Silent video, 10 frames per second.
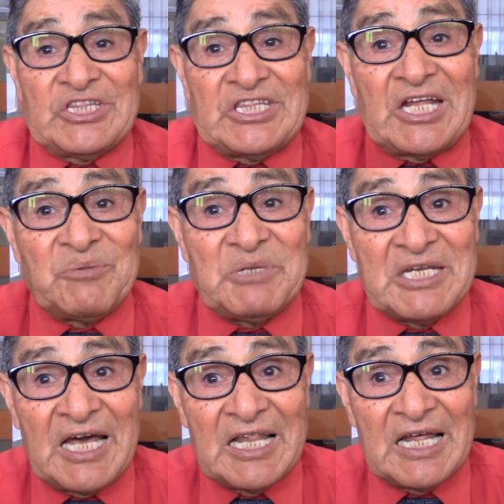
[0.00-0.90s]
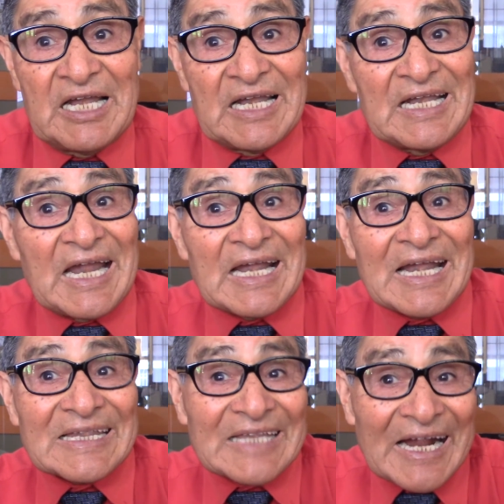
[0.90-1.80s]
terminada
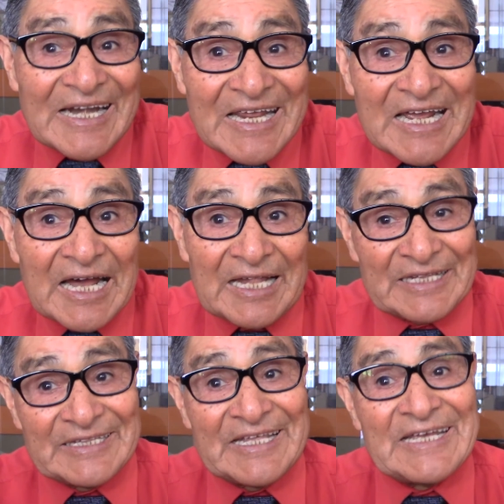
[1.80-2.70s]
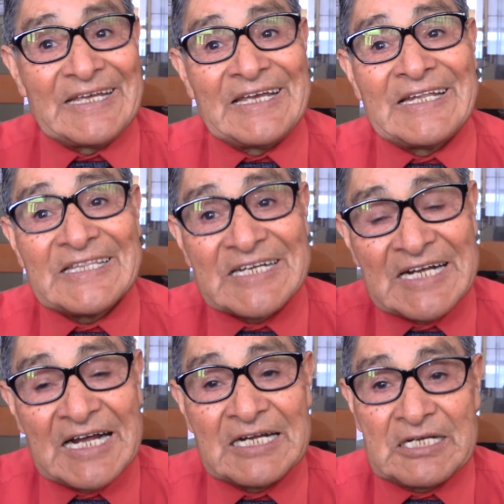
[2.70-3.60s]
la tarea de
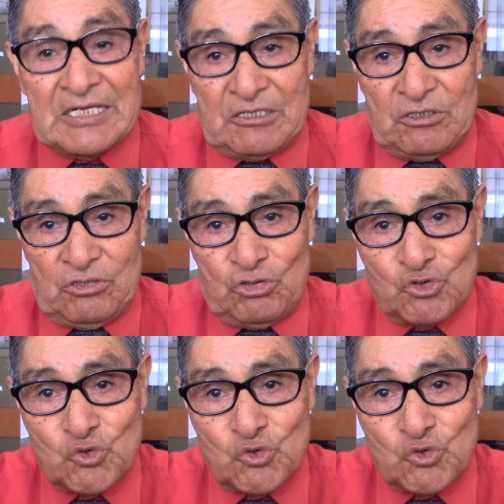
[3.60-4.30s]
entregar los